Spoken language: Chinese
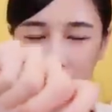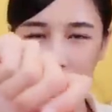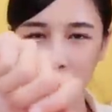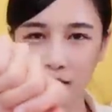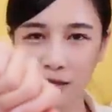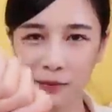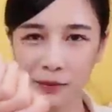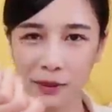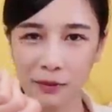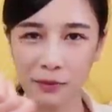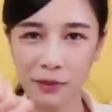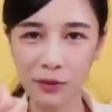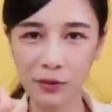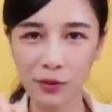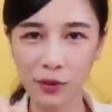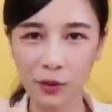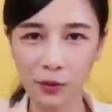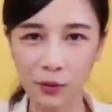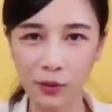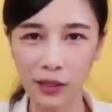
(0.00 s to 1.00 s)
个叶配片
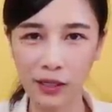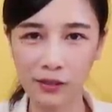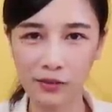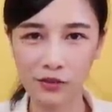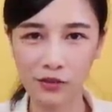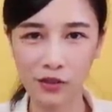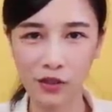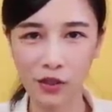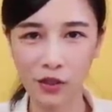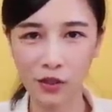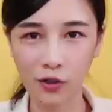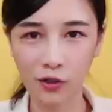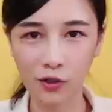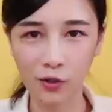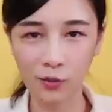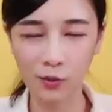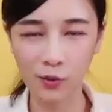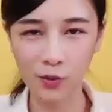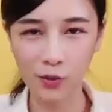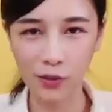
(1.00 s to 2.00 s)
段回来之后，
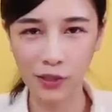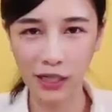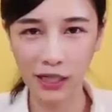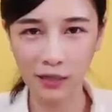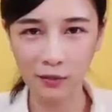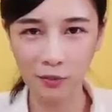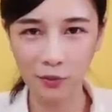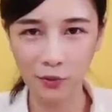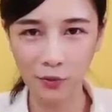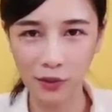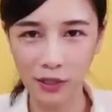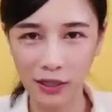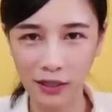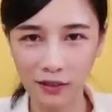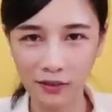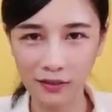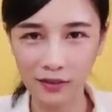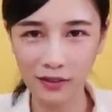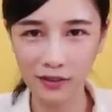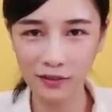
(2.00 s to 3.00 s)
有没有觉得哪里不一样
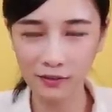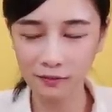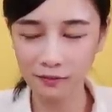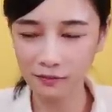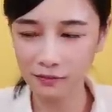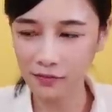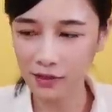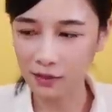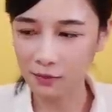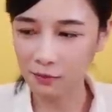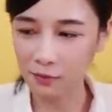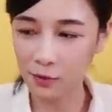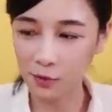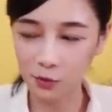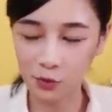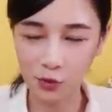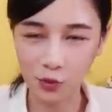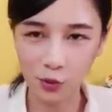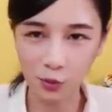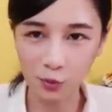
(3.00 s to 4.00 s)
呢？没有
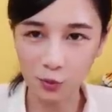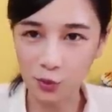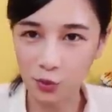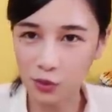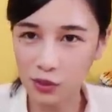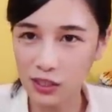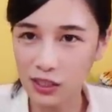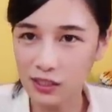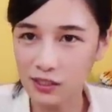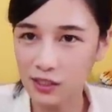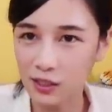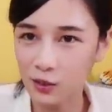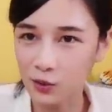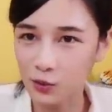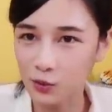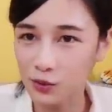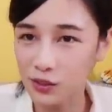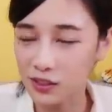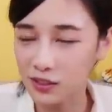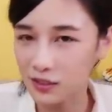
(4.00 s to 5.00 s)
错，我们左下角
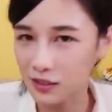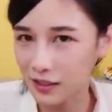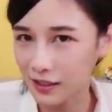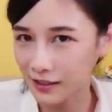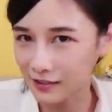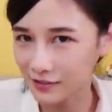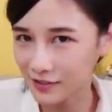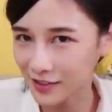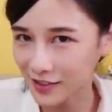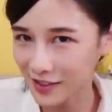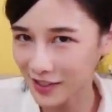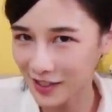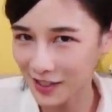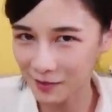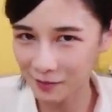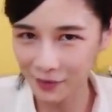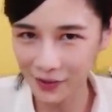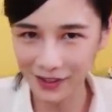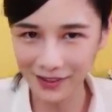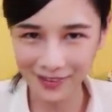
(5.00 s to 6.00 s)
出现了两张卡
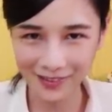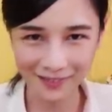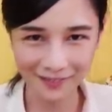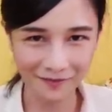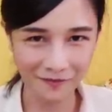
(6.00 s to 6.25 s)
片。